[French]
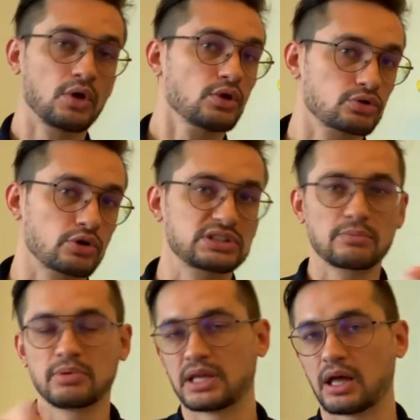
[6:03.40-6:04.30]
dans des
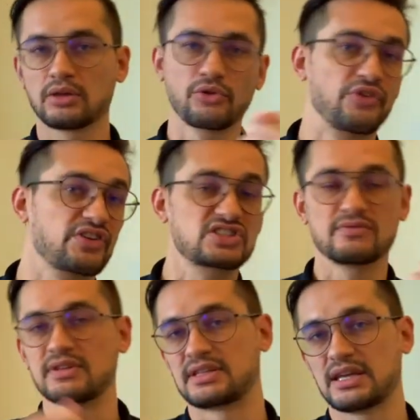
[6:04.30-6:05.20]
biens, dans des
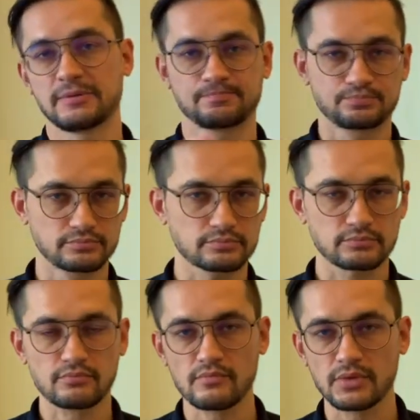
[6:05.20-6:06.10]
activités,
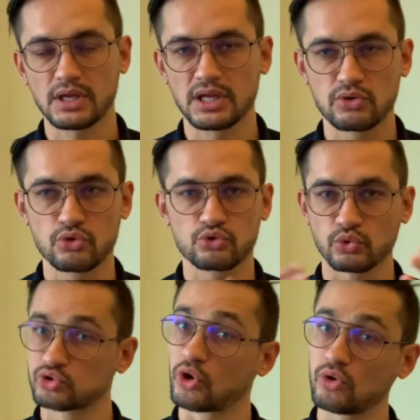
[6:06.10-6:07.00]
et que son
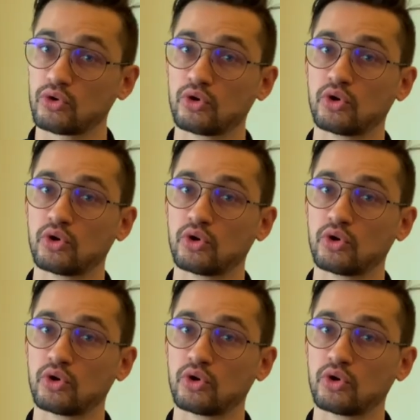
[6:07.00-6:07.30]
temps,